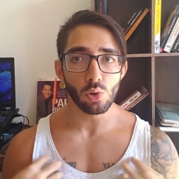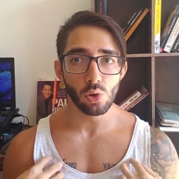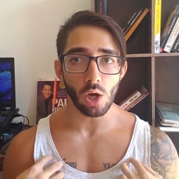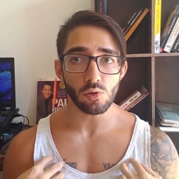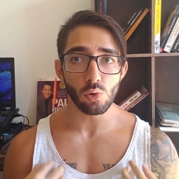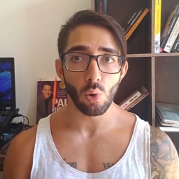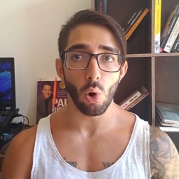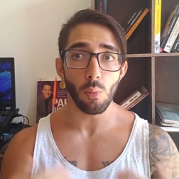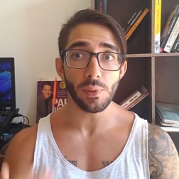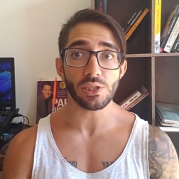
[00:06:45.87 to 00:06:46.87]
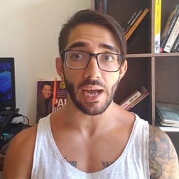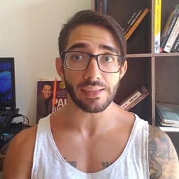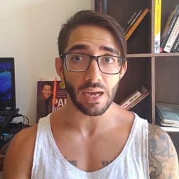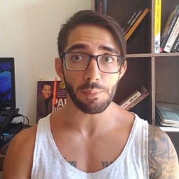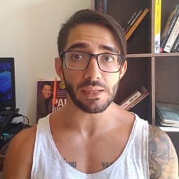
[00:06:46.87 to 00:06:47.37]
que o nosso corpo
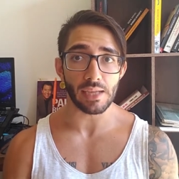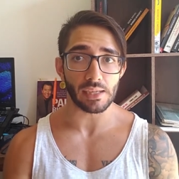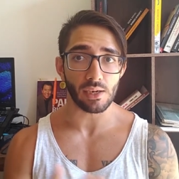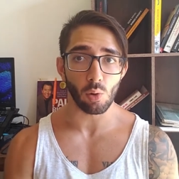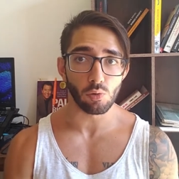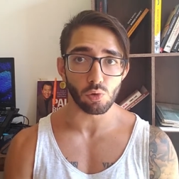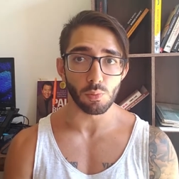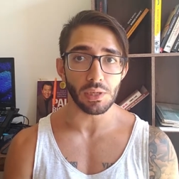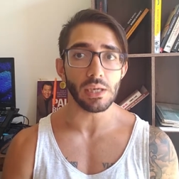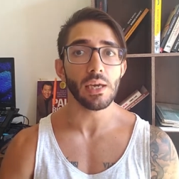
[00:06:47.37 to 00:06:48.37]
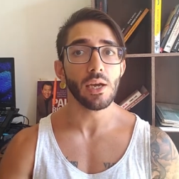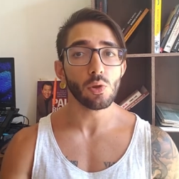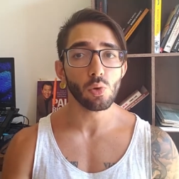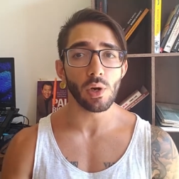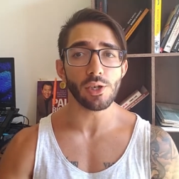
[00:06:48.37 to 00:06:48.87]
está adaptado a consumir
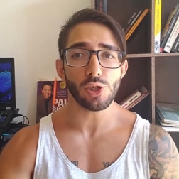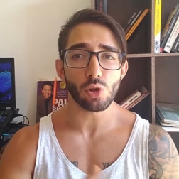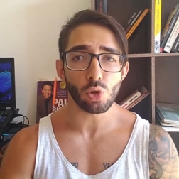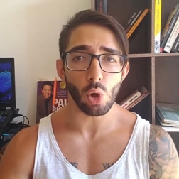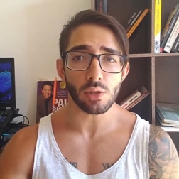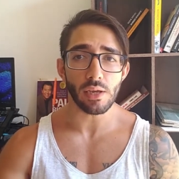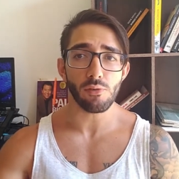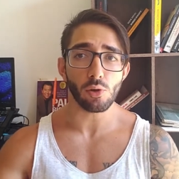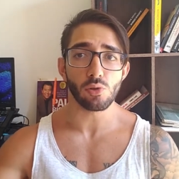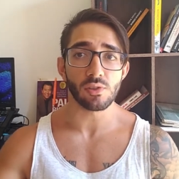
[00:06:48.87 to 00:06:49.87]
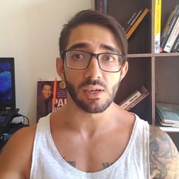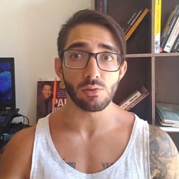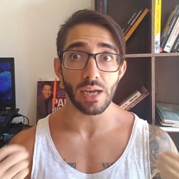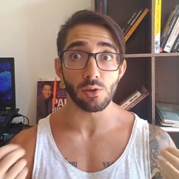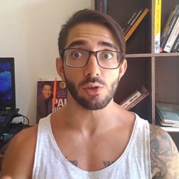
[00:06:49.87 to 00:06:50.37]
durante toda a
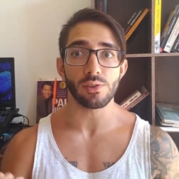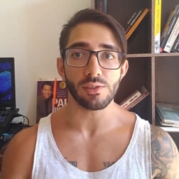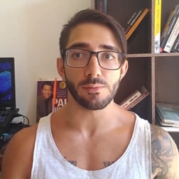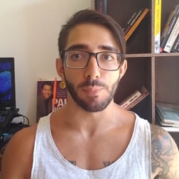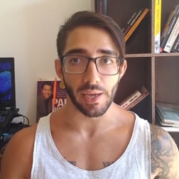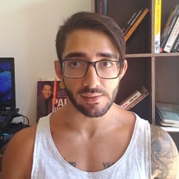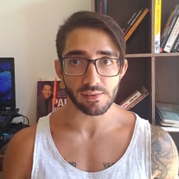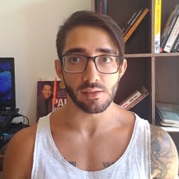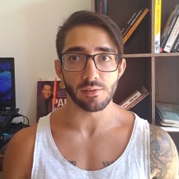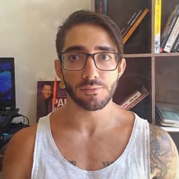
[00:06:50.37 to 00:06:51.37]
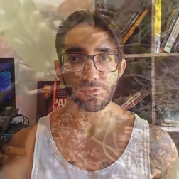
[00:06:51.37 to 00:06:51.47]
evolução da nossa espécie